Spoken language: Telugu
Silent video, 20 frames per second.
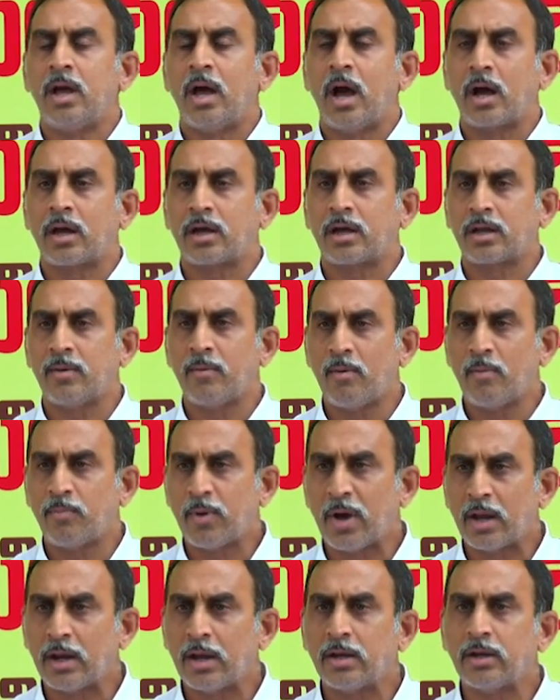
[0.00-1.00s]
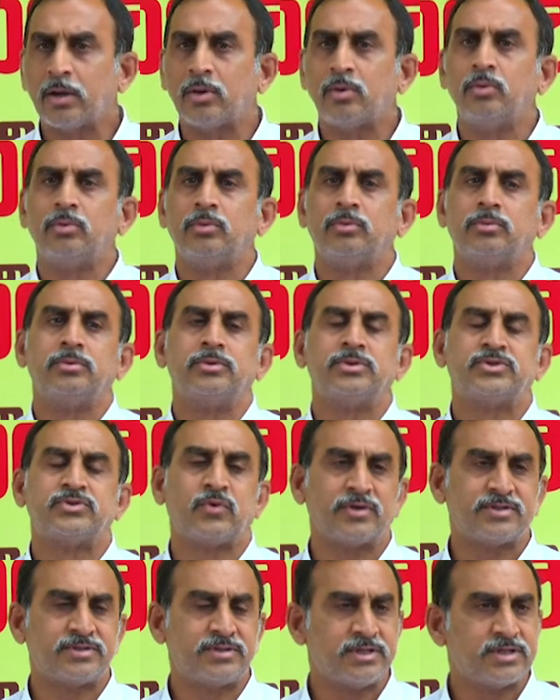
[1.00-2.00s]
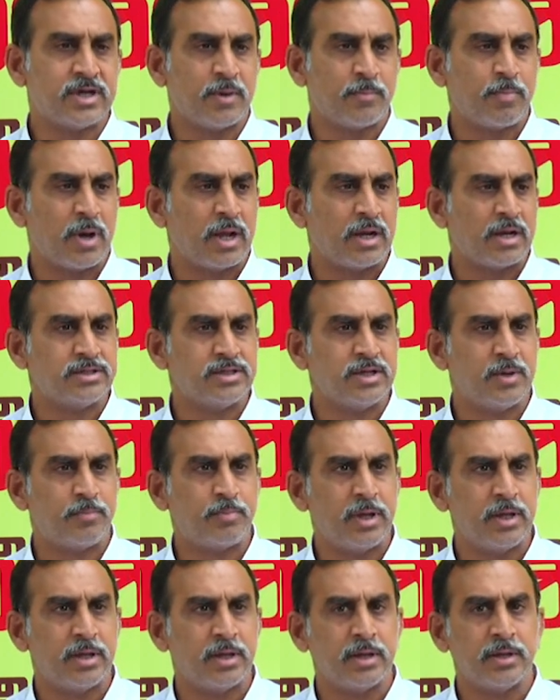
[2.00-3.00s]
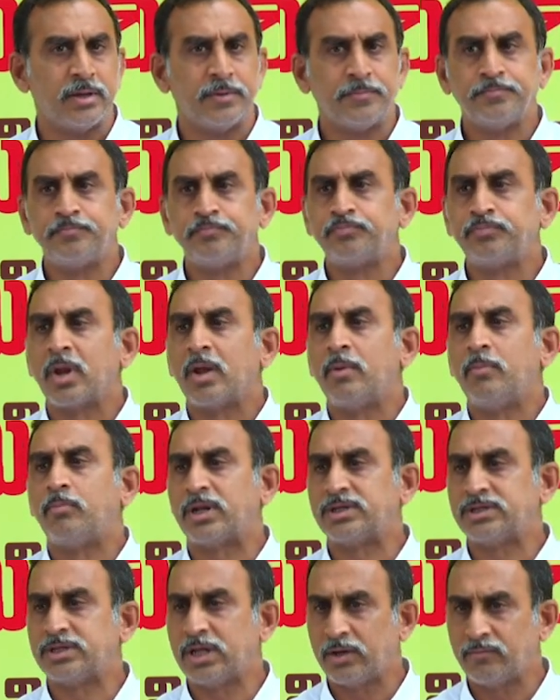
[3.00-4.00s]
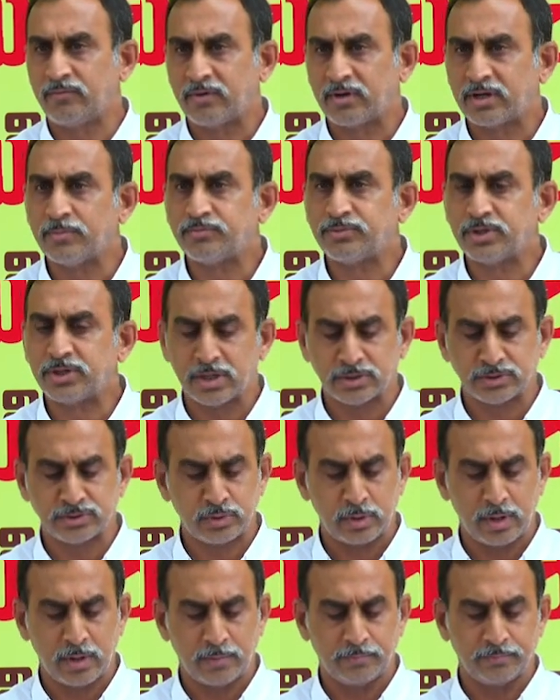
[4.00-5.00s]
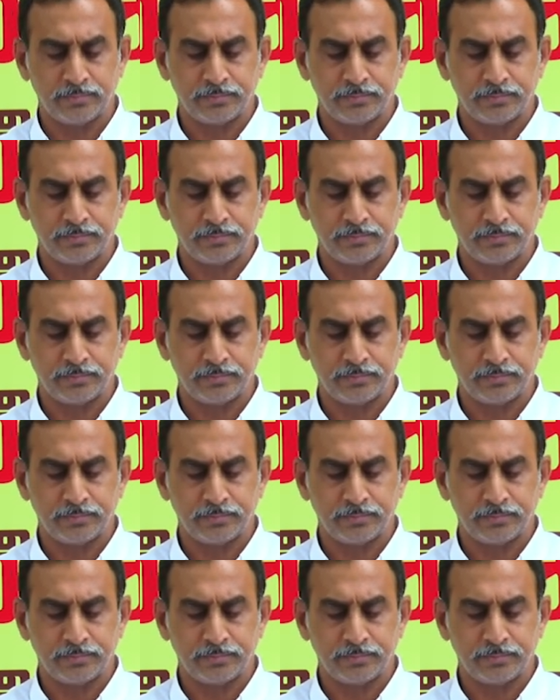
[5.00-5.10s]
అక్రమ పాలనకు స్వస్తి చెప్పాలని చెప్పి ప్రజలు విజ్ఞప్తి చేస్తున్నాం